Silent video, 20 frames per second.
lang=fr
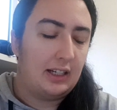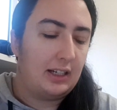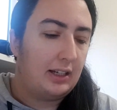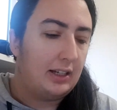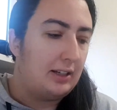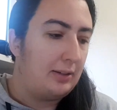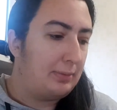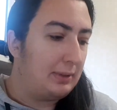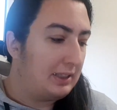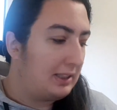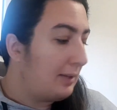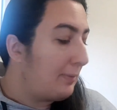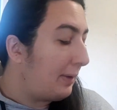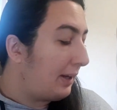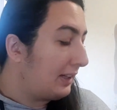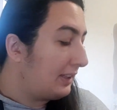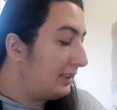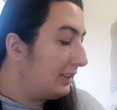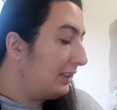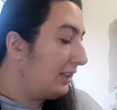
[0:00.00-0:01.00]
bah, c'est
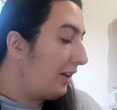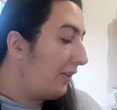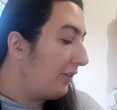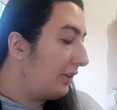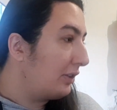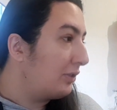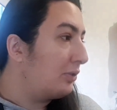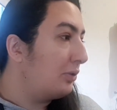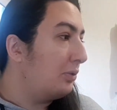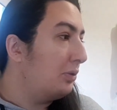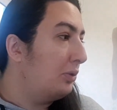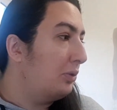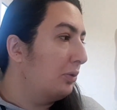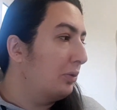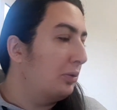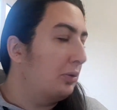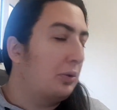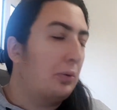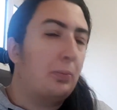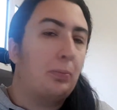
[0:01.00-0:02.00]
parti avec celui
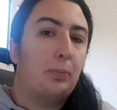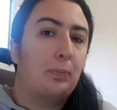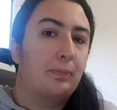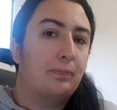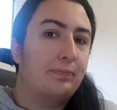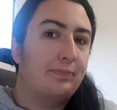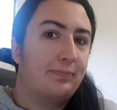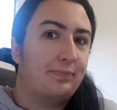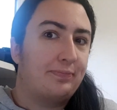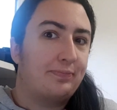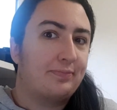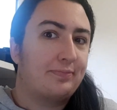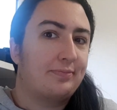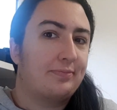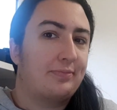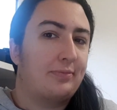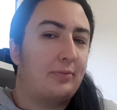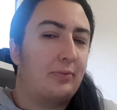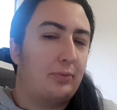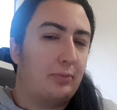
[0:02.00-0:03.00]
de
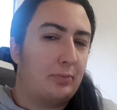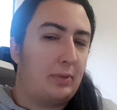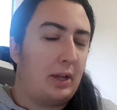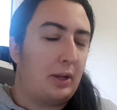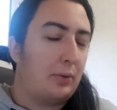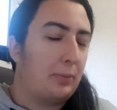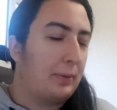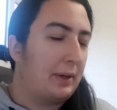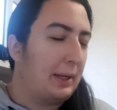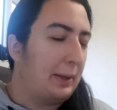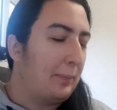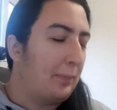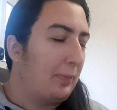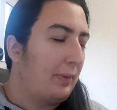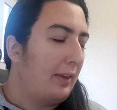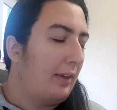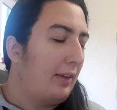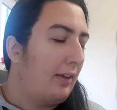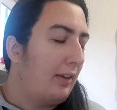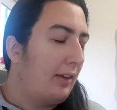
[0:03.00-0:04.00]
vous m'avez compris.
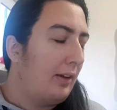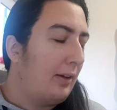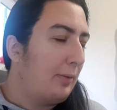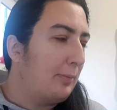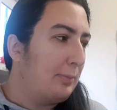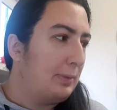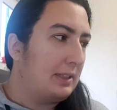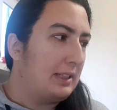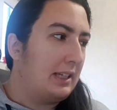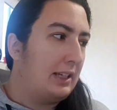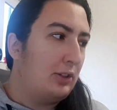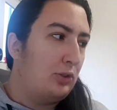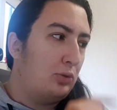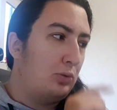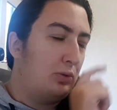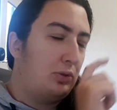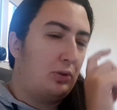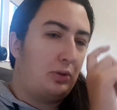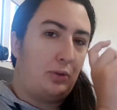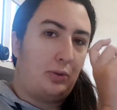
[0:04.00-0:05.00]
Parce qu'elle est
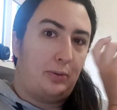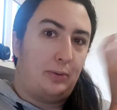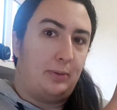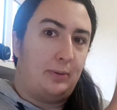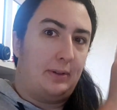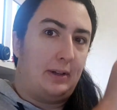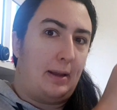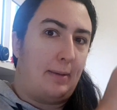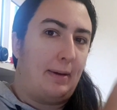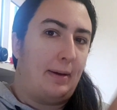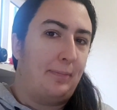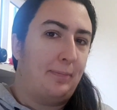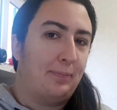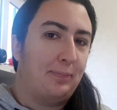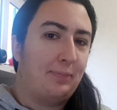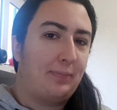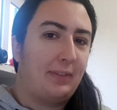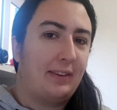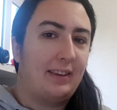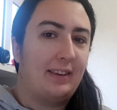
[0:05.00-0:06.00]
juste... Euh, voilà.
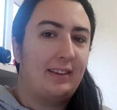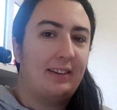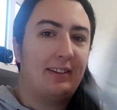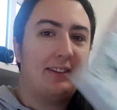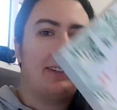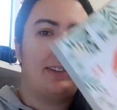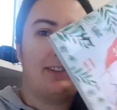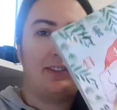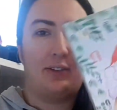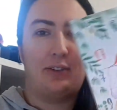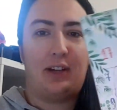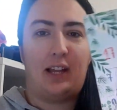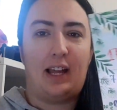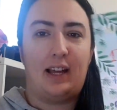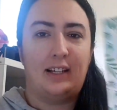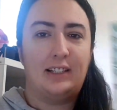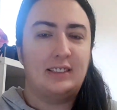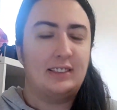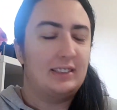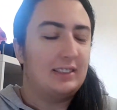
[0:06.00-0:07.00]

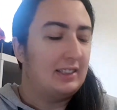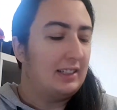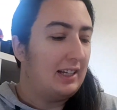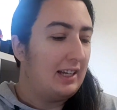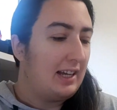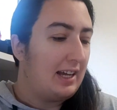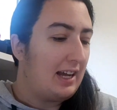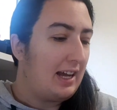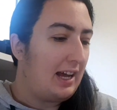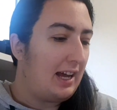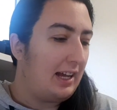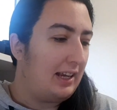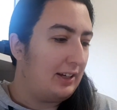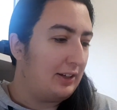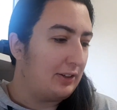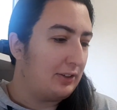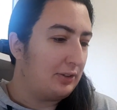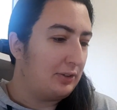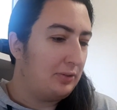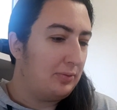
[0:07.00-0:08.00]
Voilà.
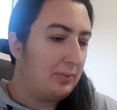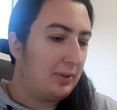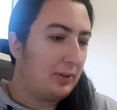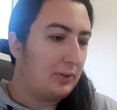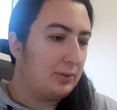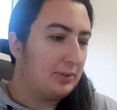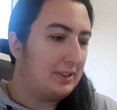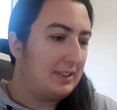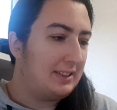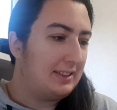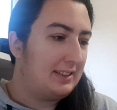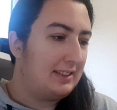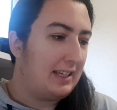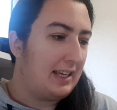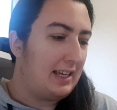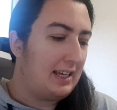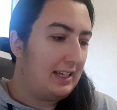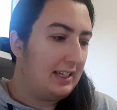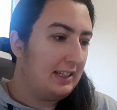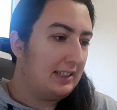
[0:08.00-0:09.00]
Alors, numéro
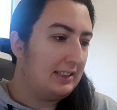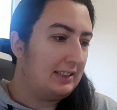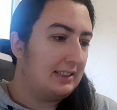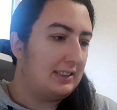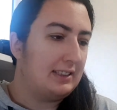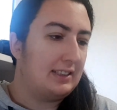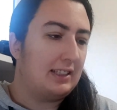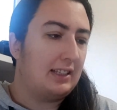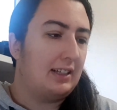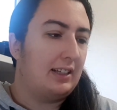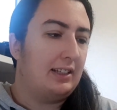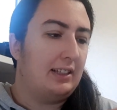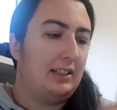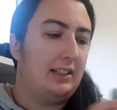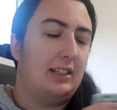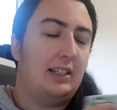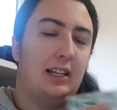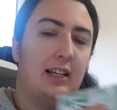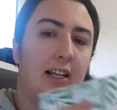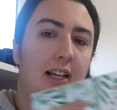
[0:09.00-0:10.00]
16,
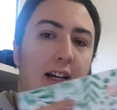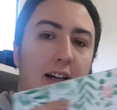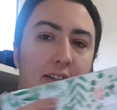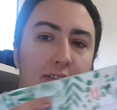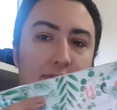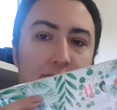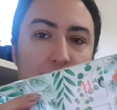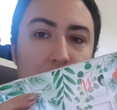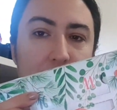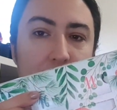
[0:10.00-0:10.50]
il est là.